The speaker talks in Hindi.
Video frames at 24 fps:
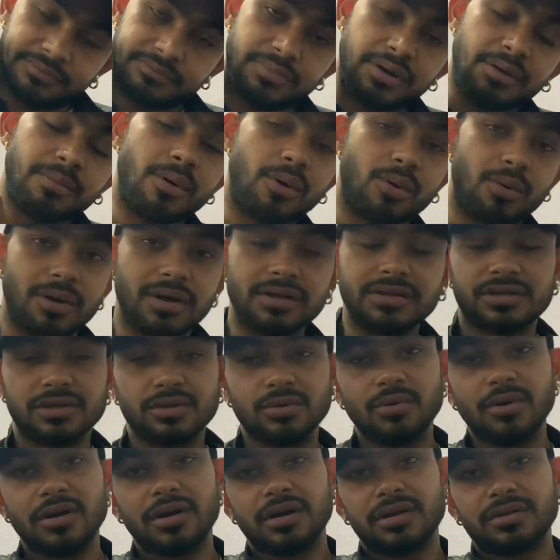पर भगवान से
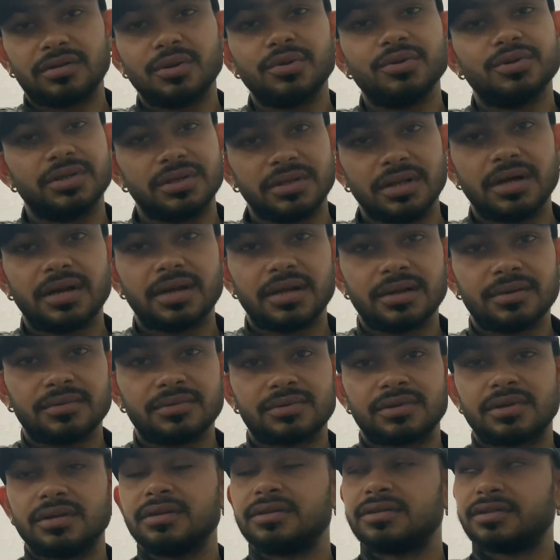दुआ करता हूँ जिंदा रहे
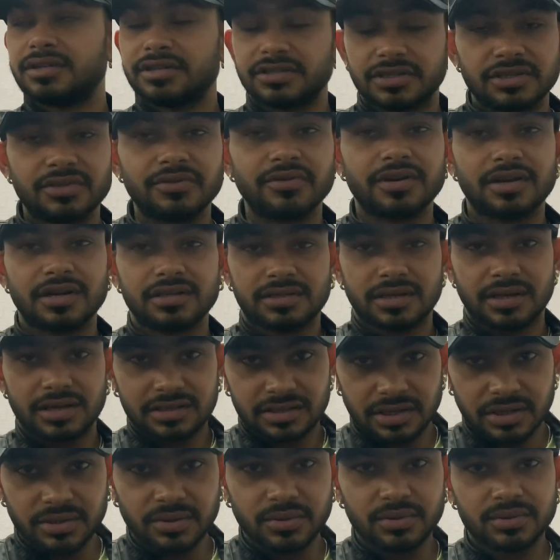उसके स्टेचेस वगैरह सारे
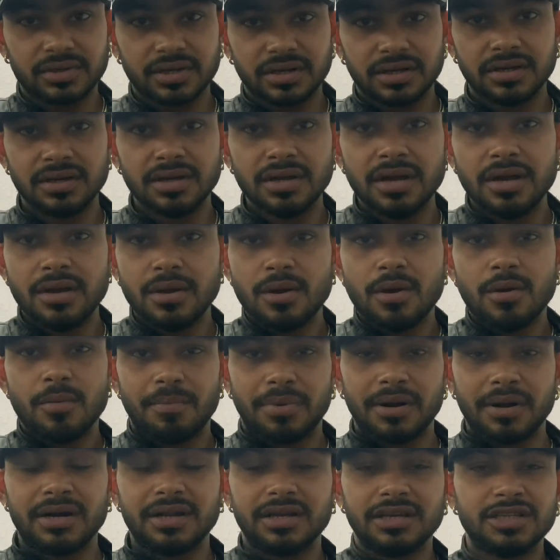सही हो जाए
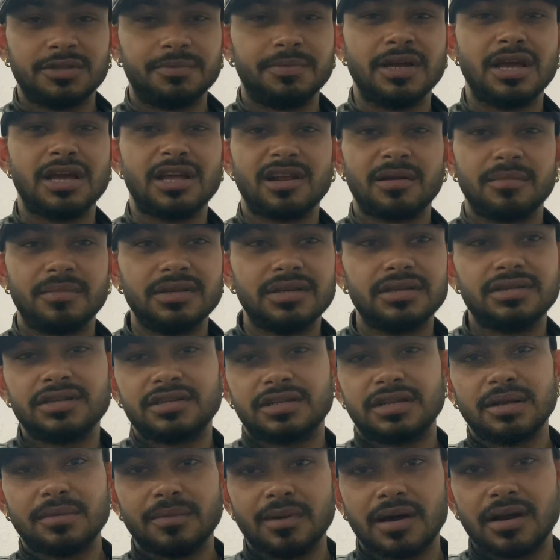बट इस बेहरमी से
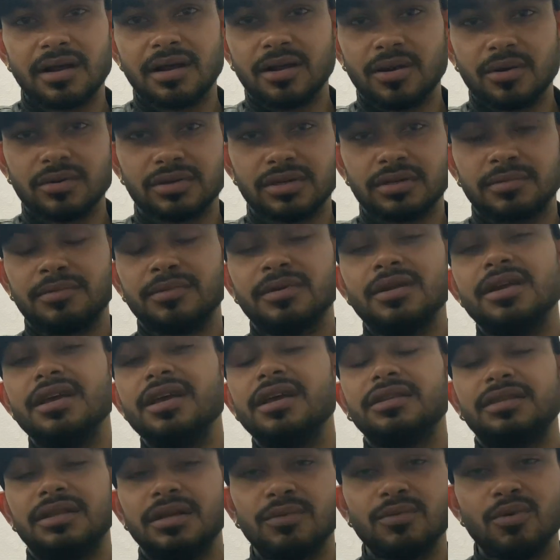जिसने मारा है ना उसे
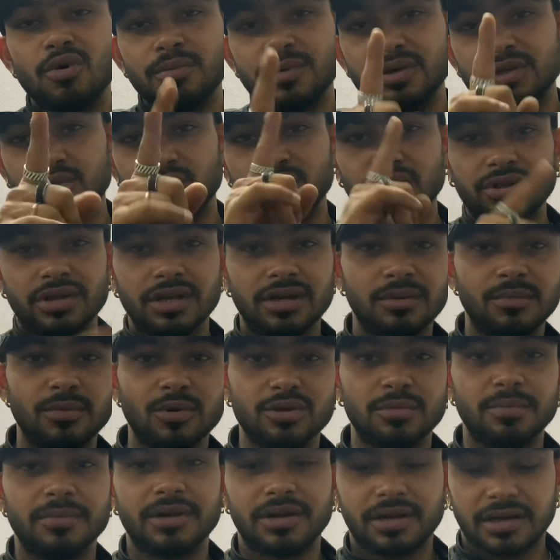एक दिन वो भी इस कुत्ते की
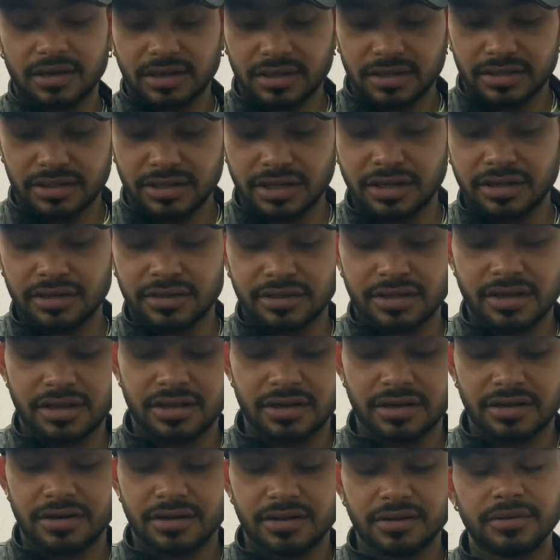मौत मरेगा एक देख देख
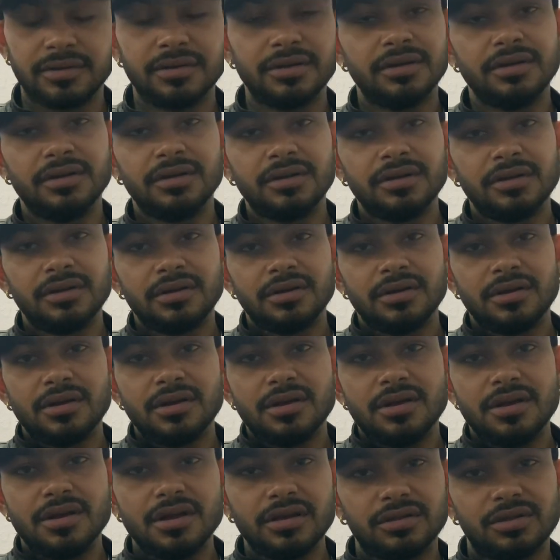
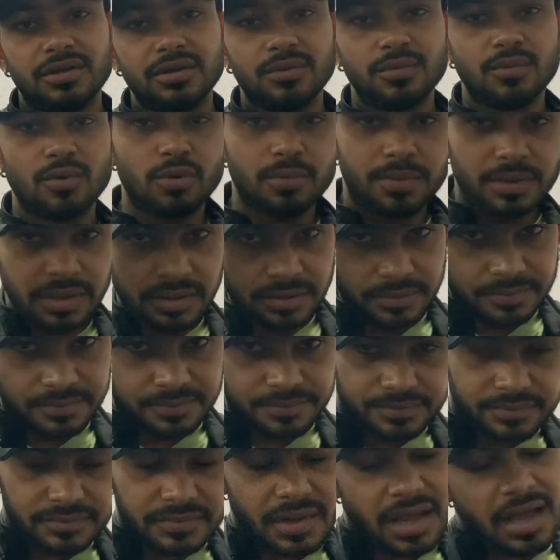लेना एक दिन वो भी
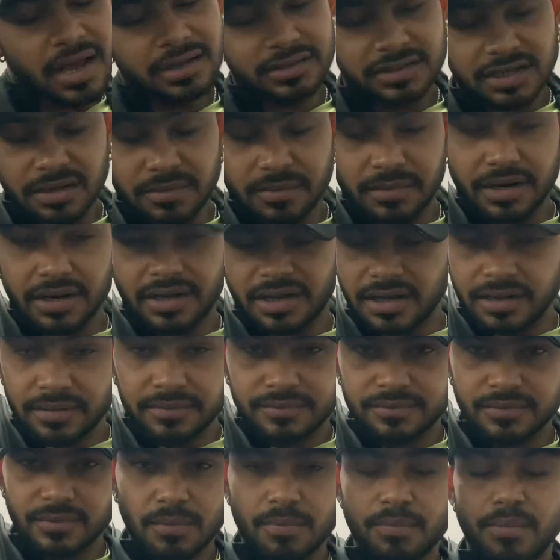ऐसे ही मरेगा
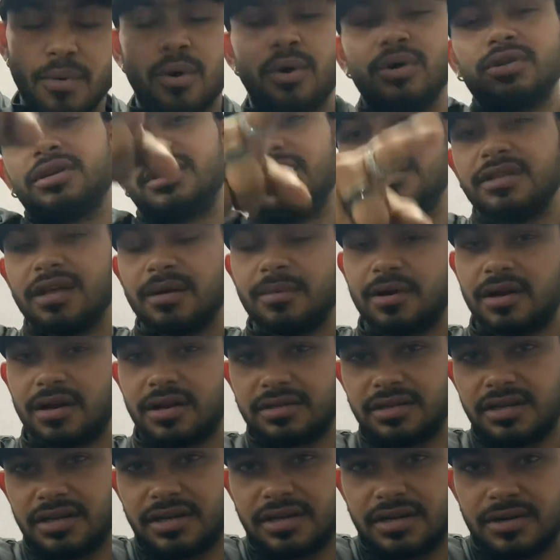बहुत गंदा मारा
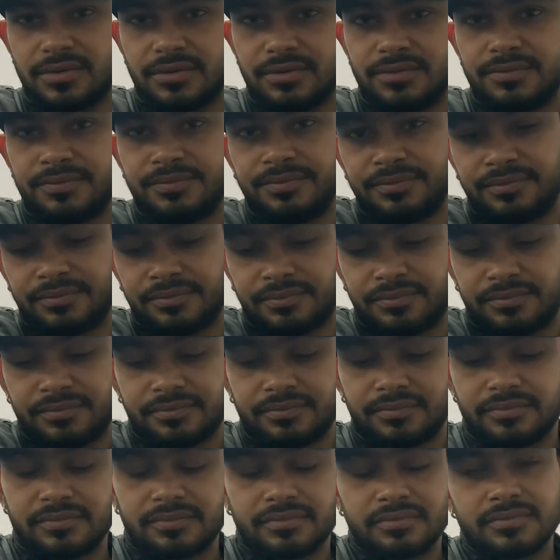जाएगा
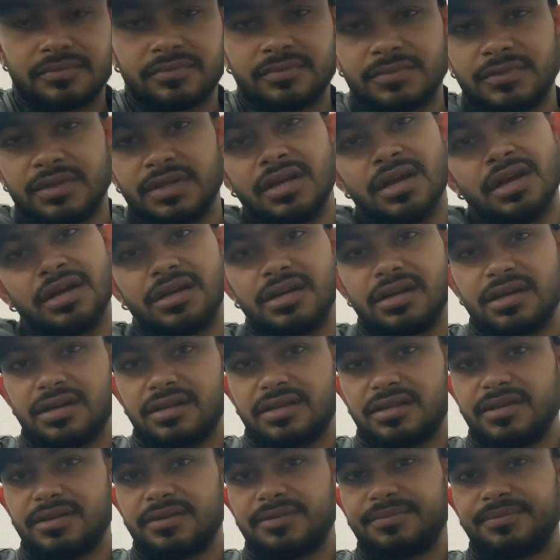ये हकीकत
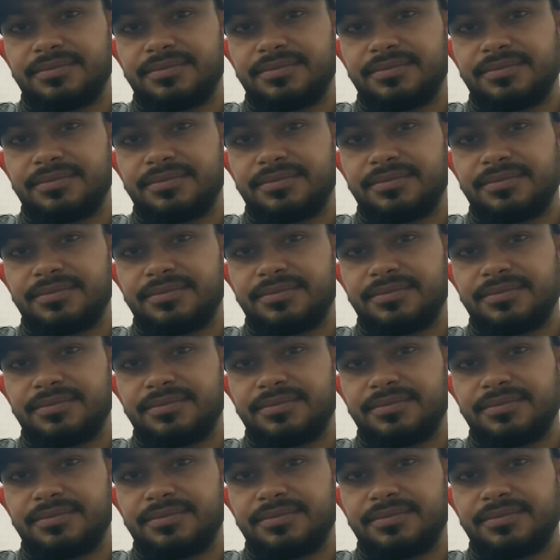है